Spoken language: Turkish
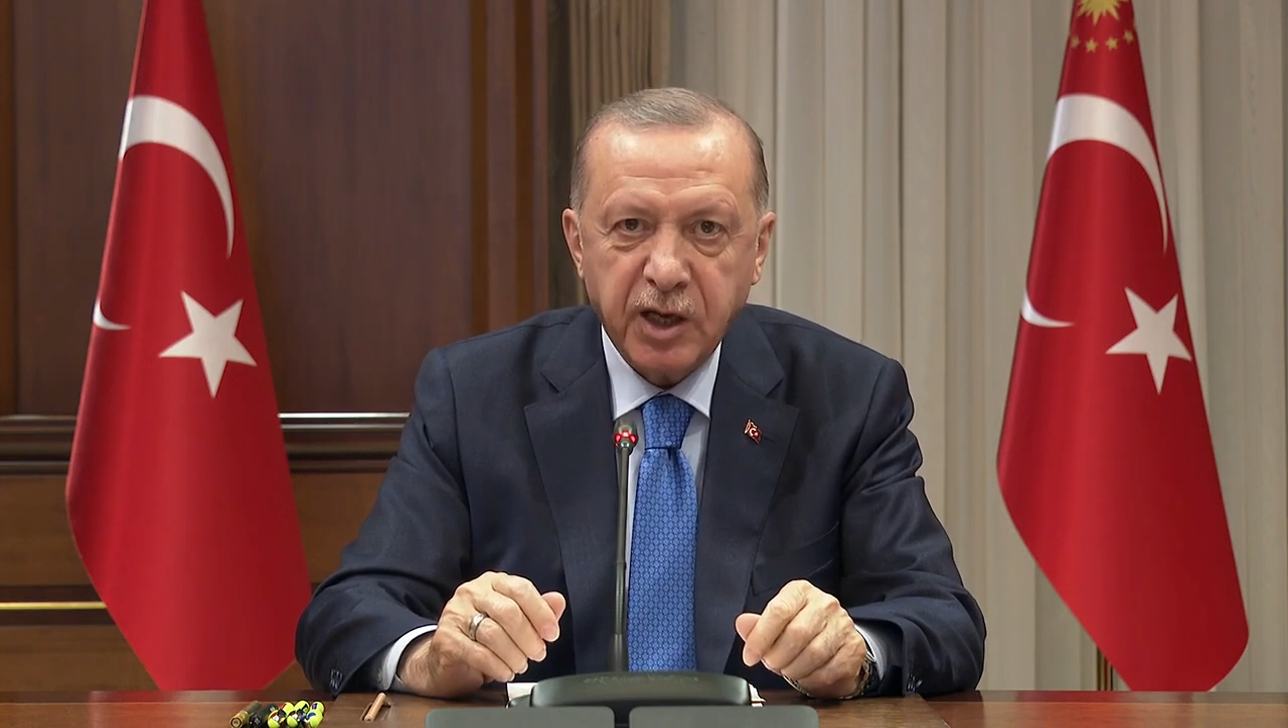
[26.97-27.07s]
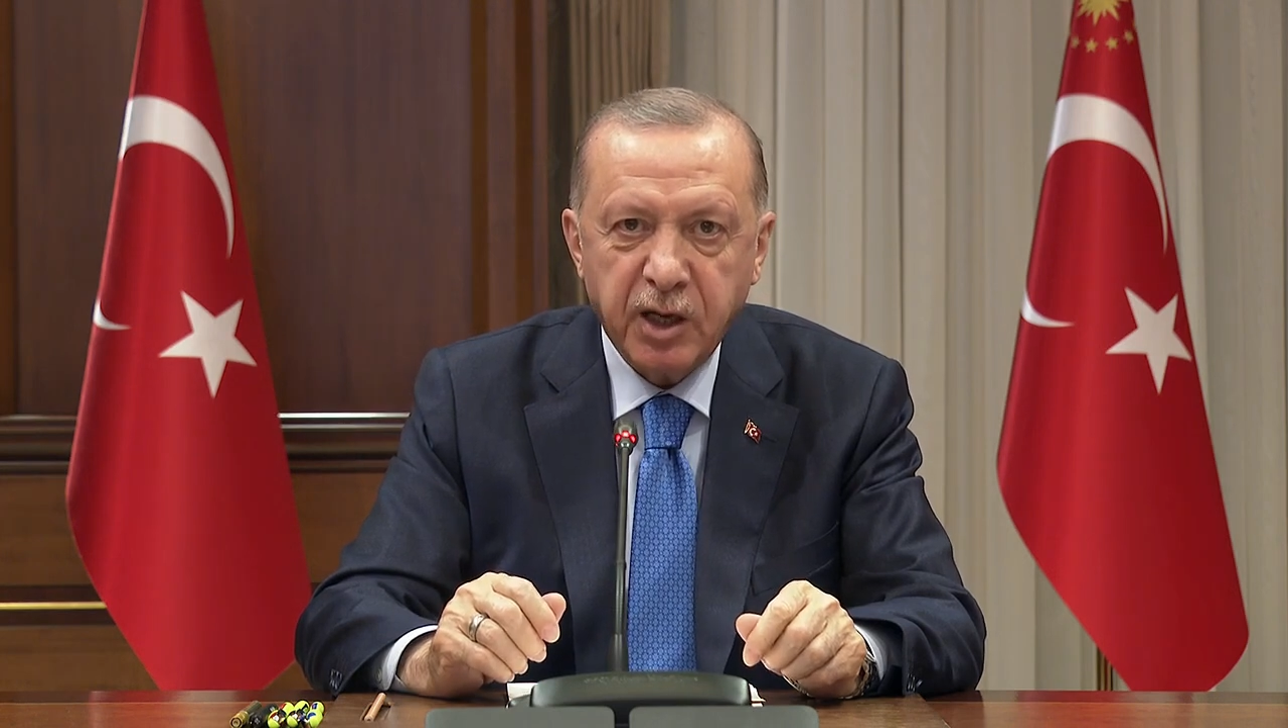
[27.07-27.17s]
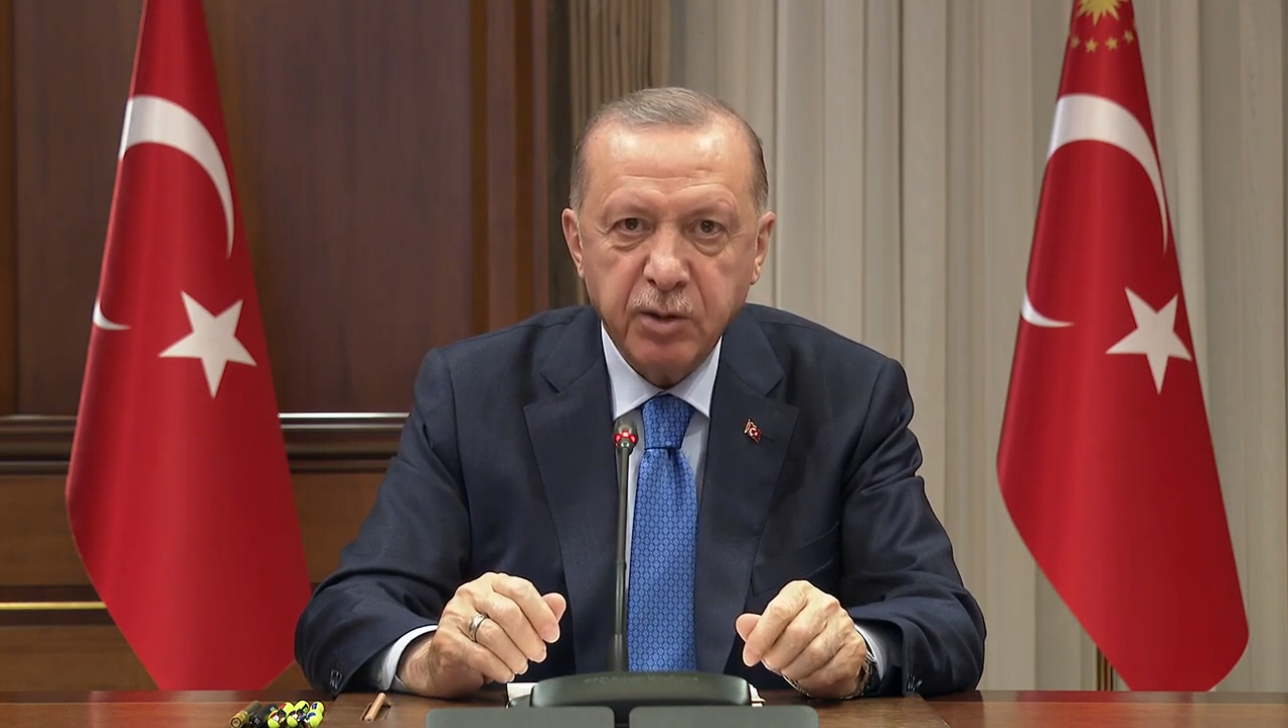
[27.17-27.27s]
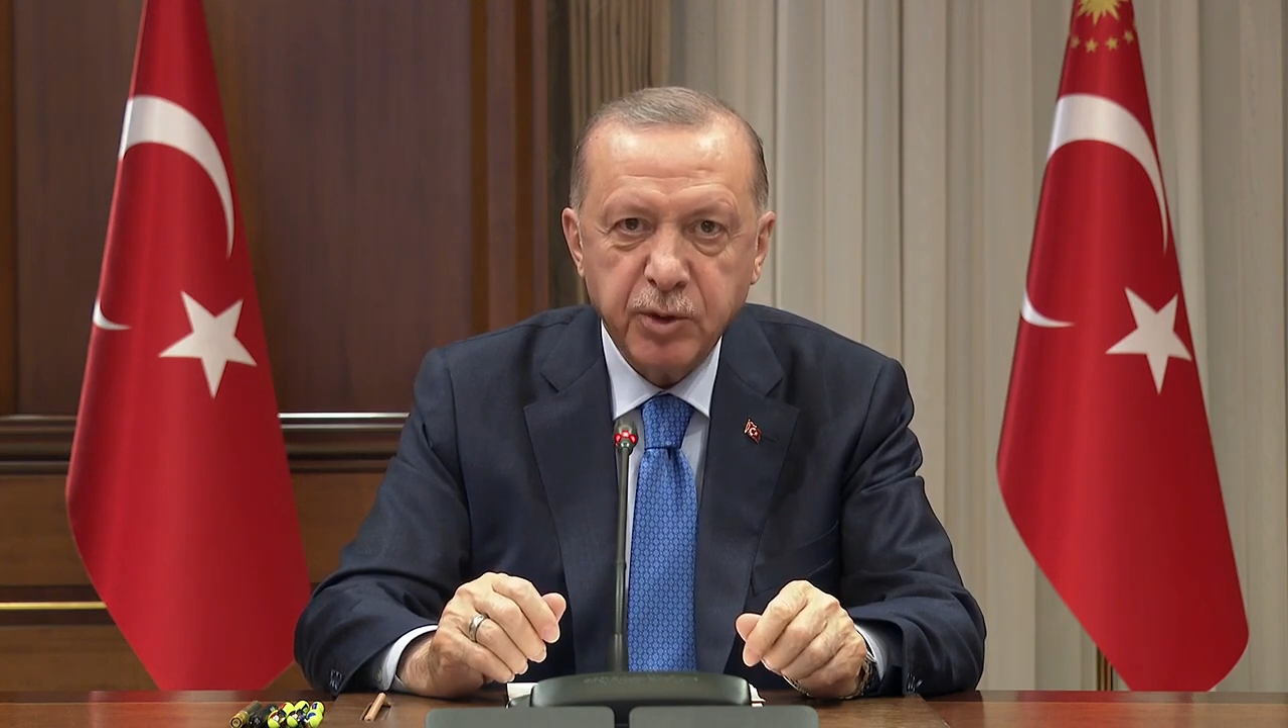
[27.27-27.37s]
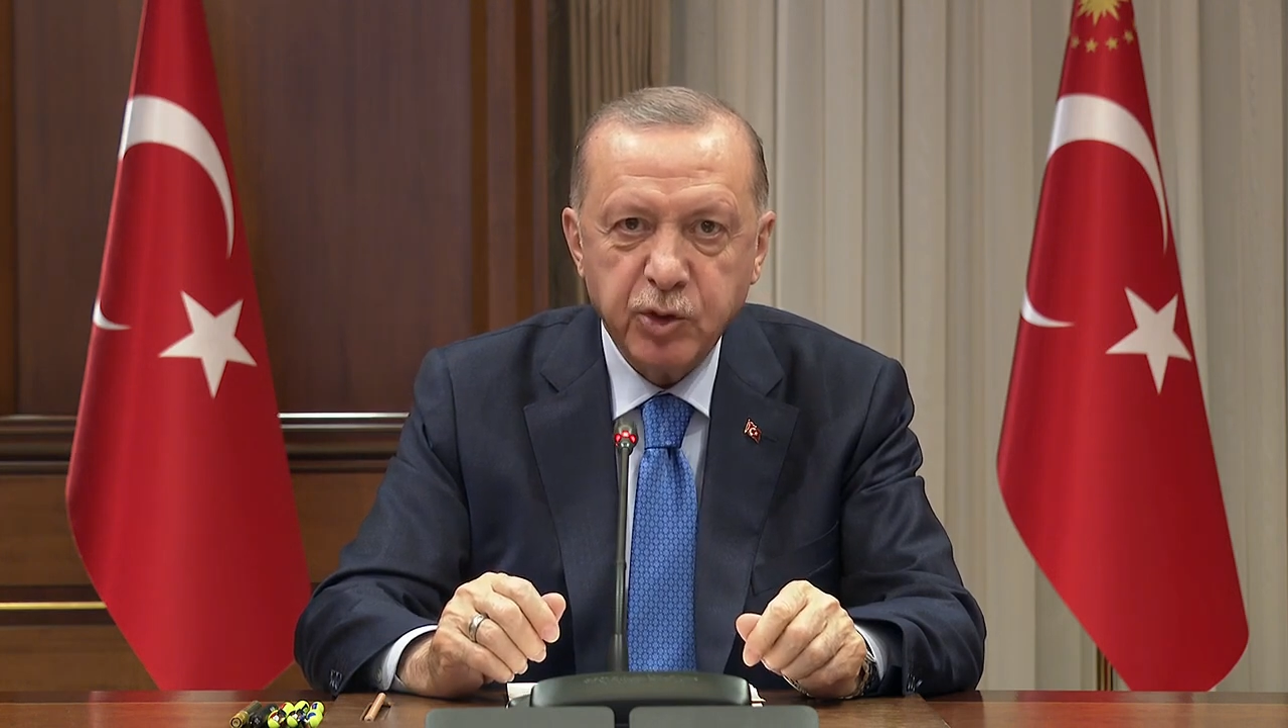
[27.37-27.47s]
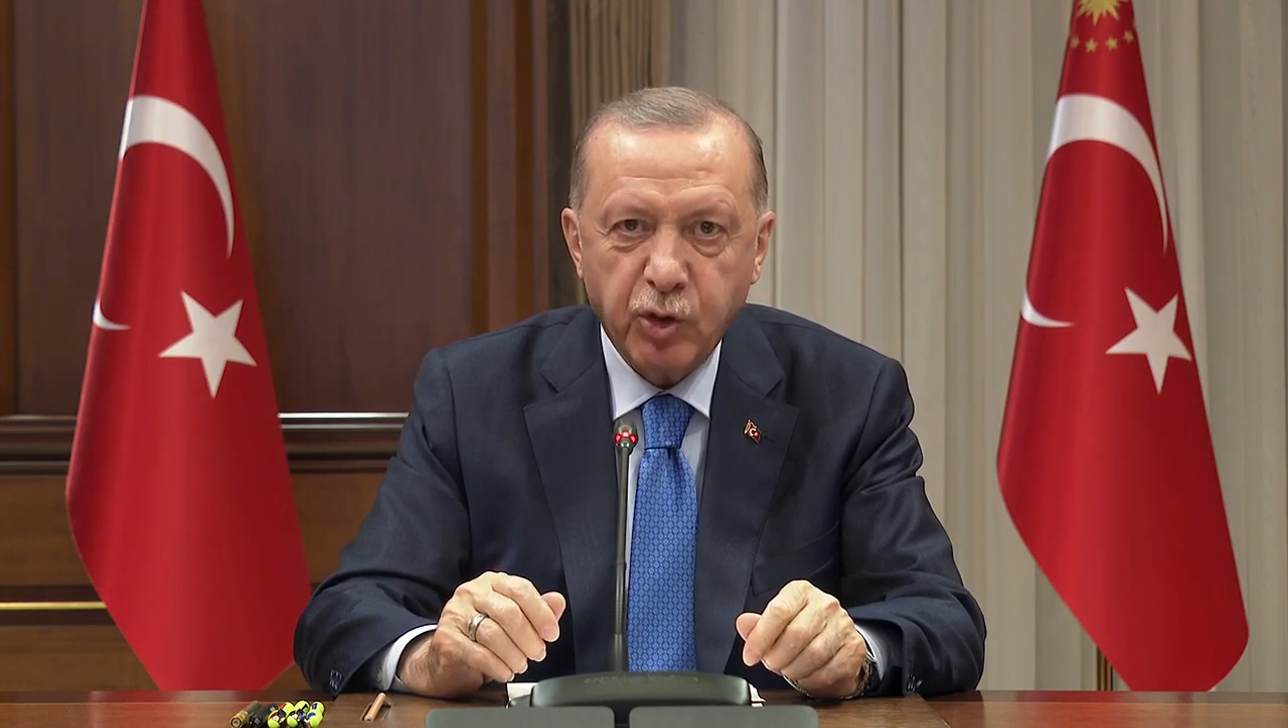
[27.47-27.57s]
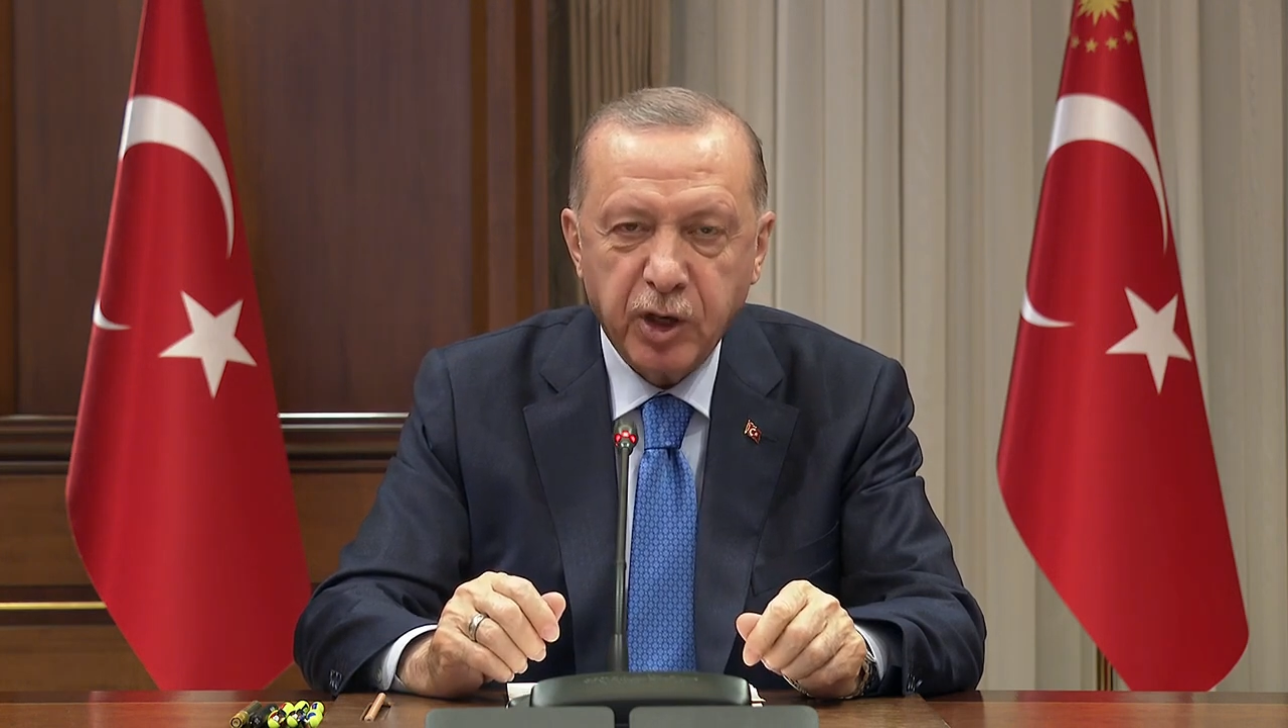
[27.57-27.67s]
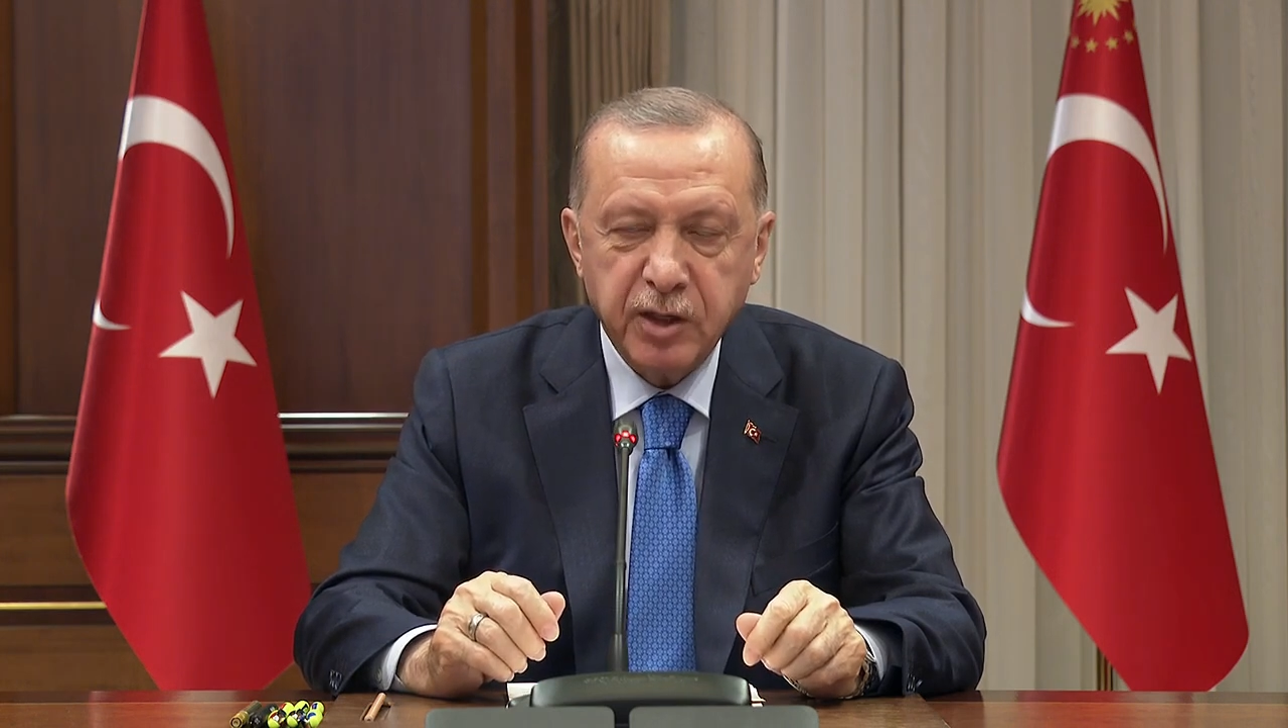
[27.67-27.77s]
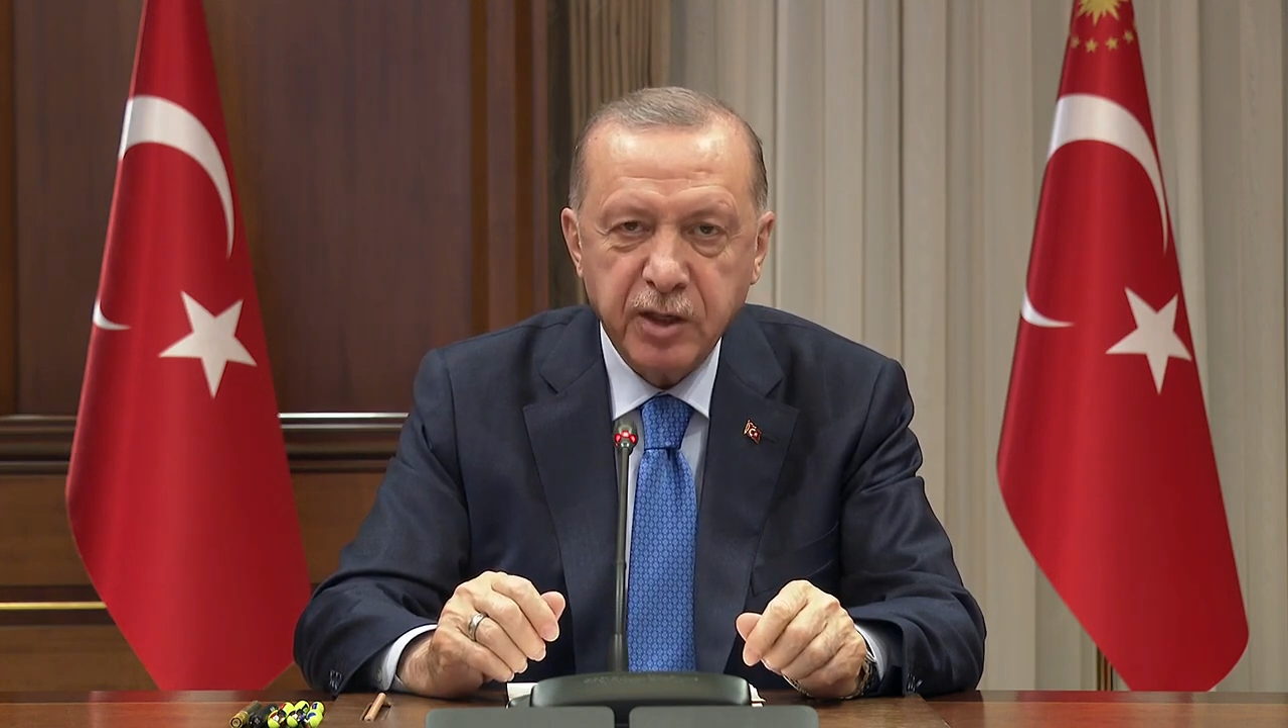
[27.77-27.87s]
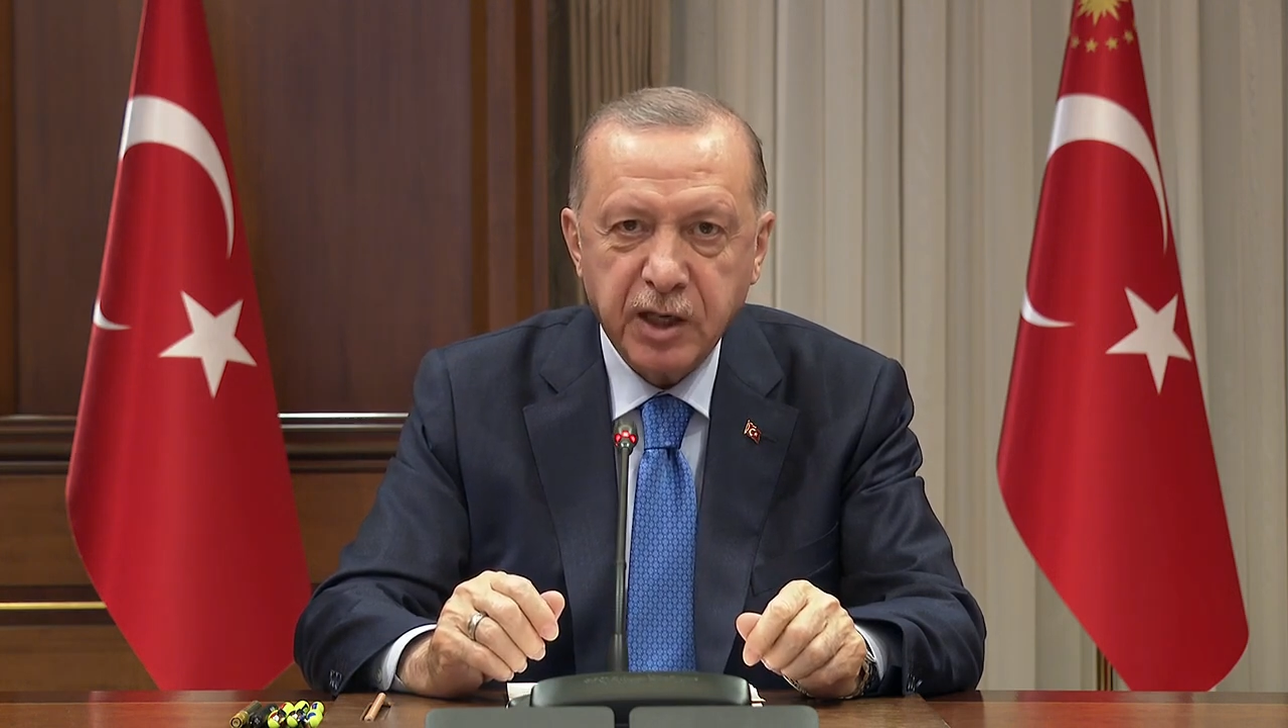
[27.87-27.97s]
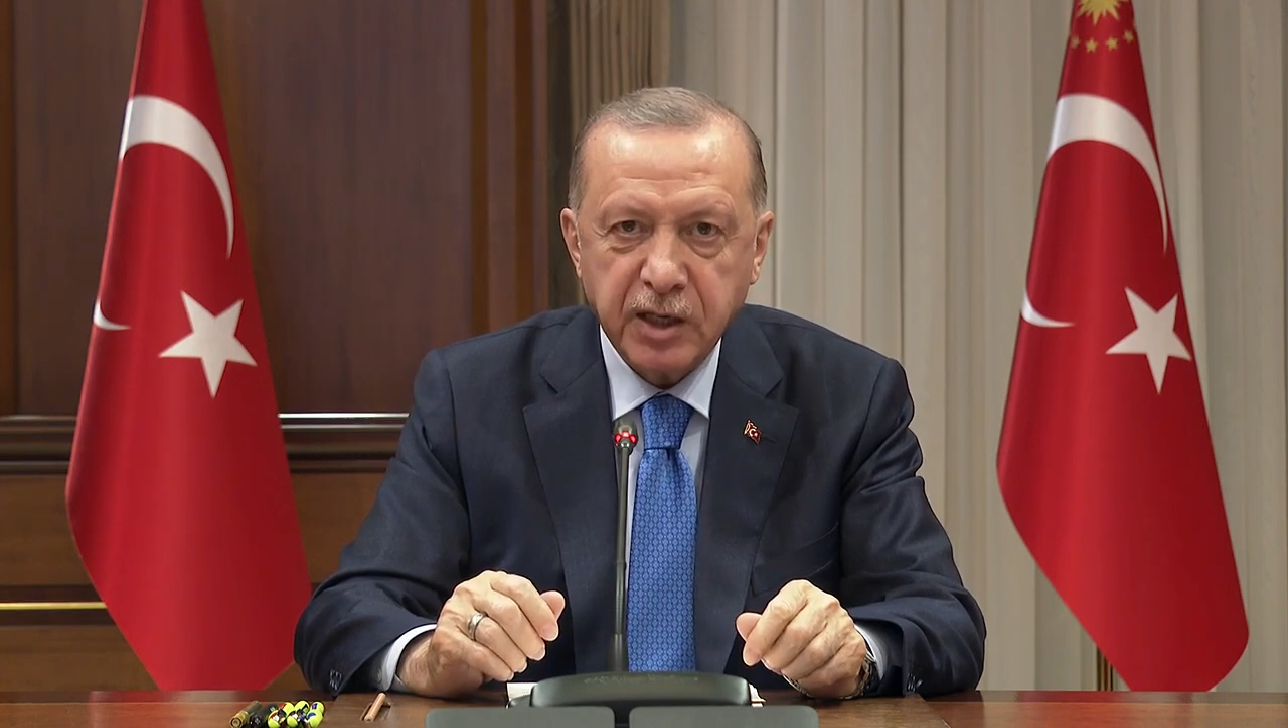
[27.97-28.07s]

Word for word: alma törenini